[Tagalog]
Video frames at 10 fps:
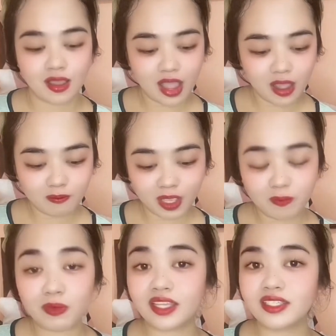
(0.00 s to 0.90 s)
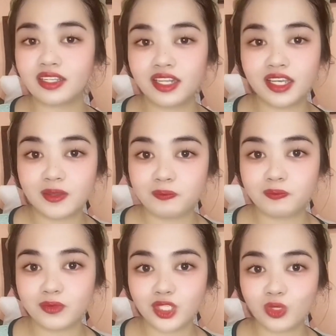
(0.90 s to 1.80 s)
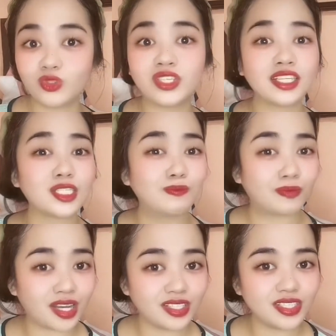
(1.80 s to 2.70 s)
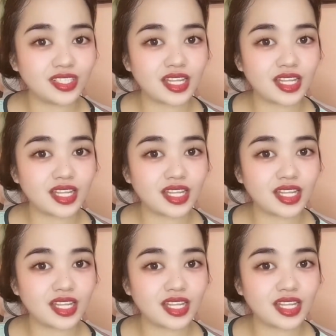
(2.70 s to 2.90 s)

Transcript: ah, my payslip, So, six months,